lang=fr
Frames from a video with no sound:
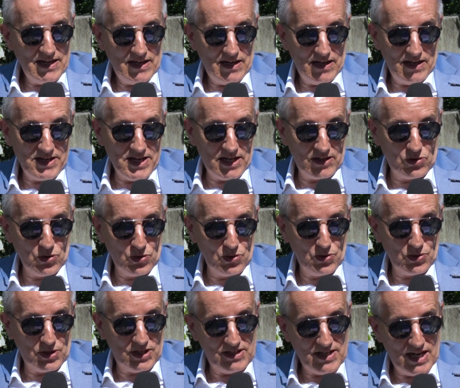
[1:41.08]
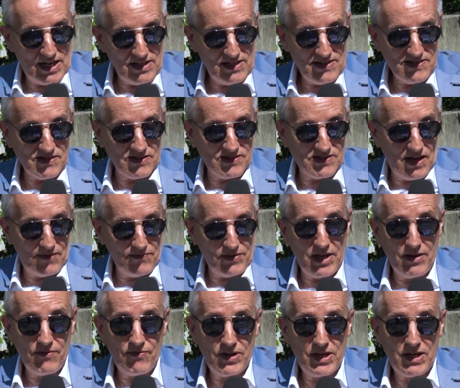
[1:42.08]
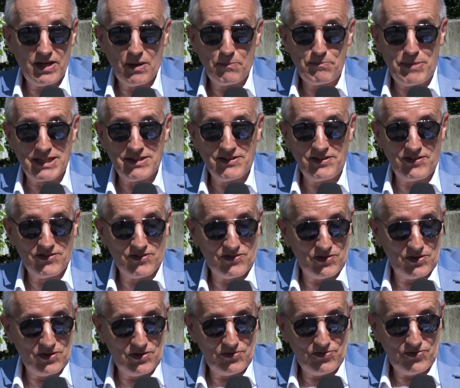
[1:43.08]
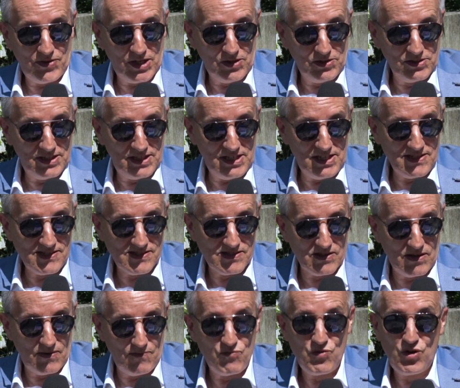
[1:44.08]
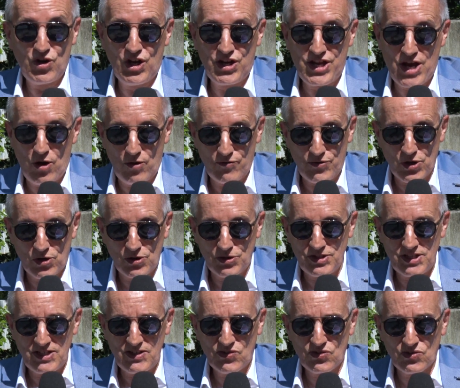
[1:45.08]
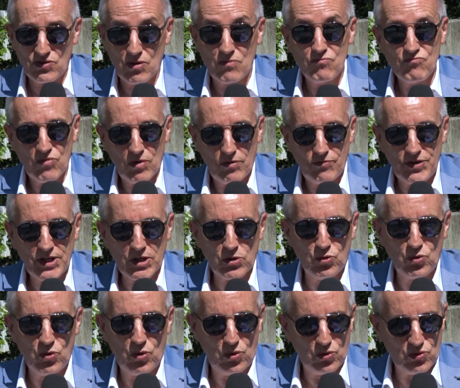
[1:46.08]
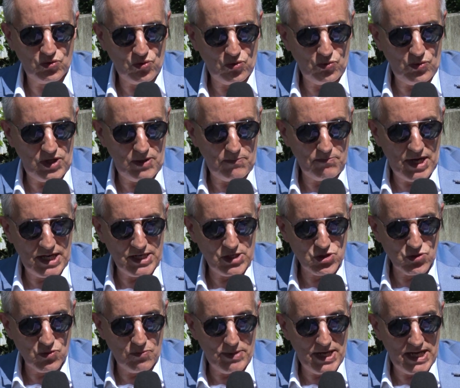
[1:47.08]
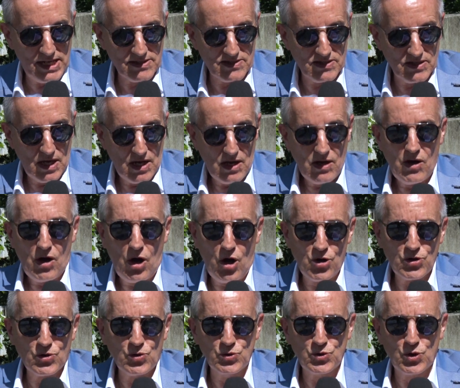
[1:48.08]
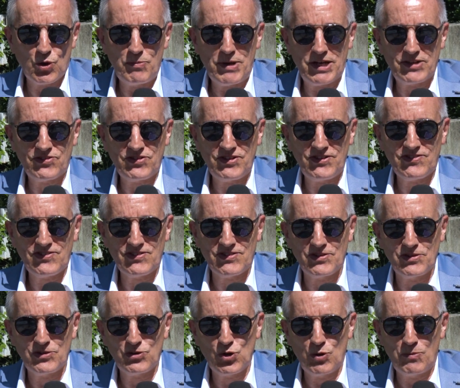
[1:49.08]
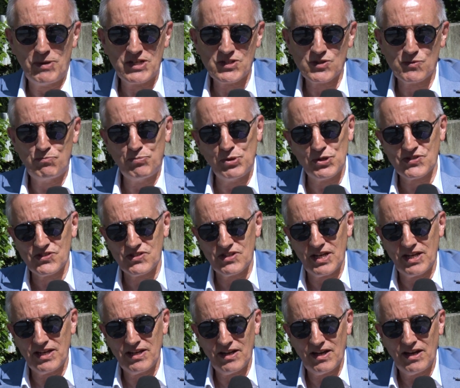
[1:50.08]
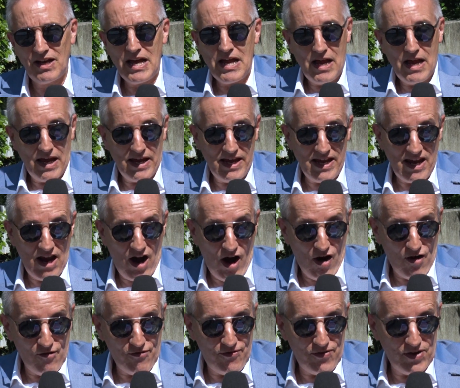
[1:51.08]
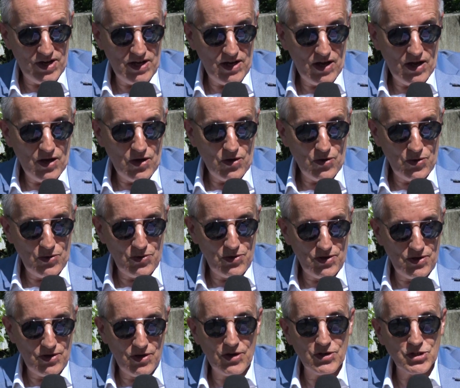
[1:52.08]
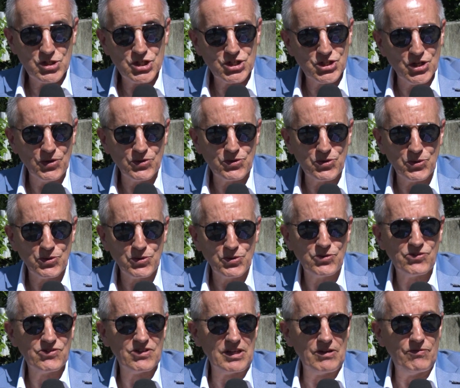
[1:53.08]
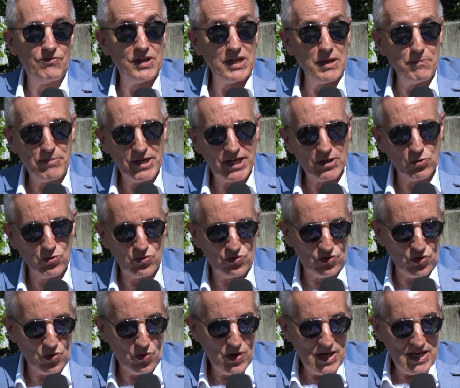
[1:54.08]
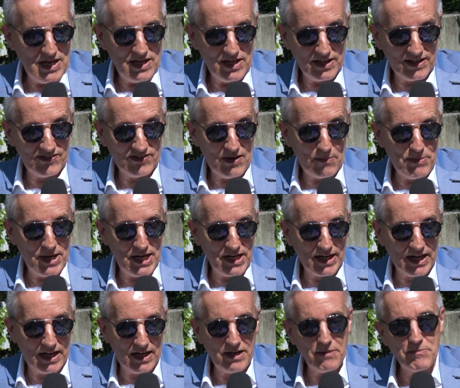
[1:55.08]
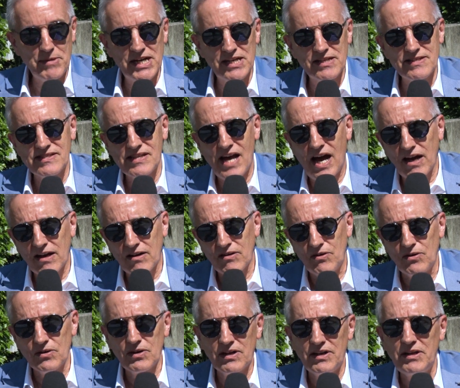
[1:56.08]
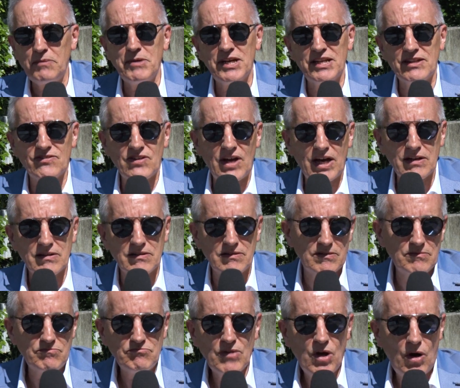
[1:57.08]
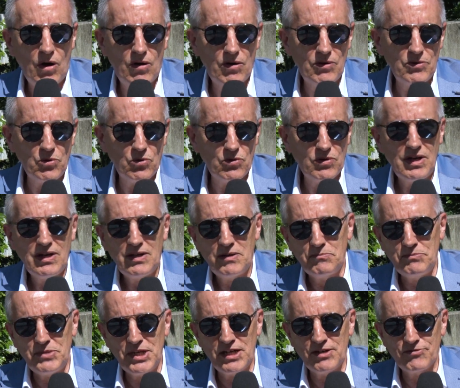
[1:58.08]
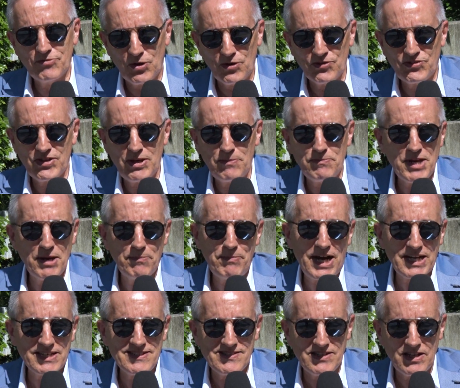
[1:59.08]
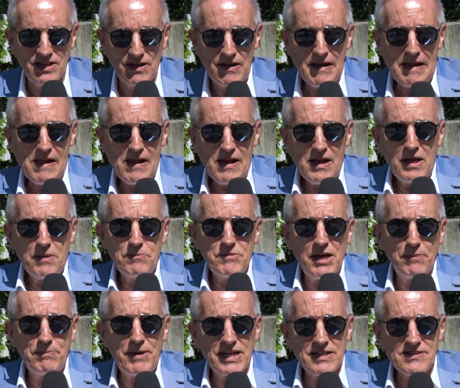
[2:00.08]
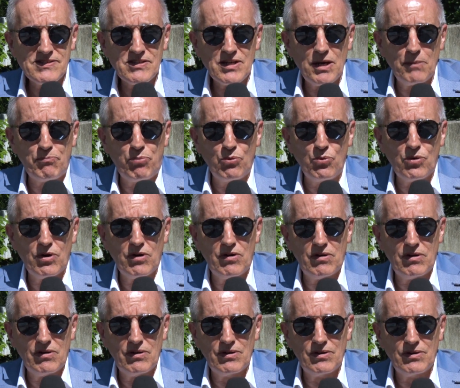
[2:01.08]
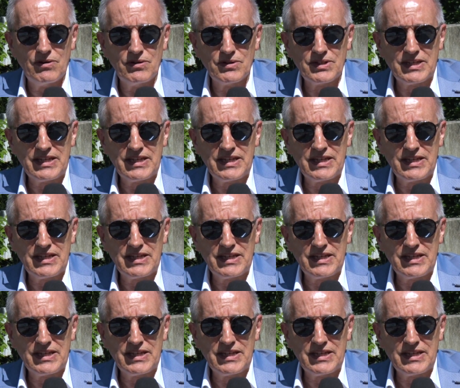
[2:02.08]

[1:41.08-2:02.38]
Il y a deux guitaristes, Xavier Vert, Baptiste Ferrandis, il y a un violoniste, virtuose lui, Baiju un contrebassiste Thomas Poster et enfin une chanteuse qui fait des percussions et qui s'appelle Climène Arcan. Climène Arcan, un nom bien français, bien parisien. Bien parisien pour un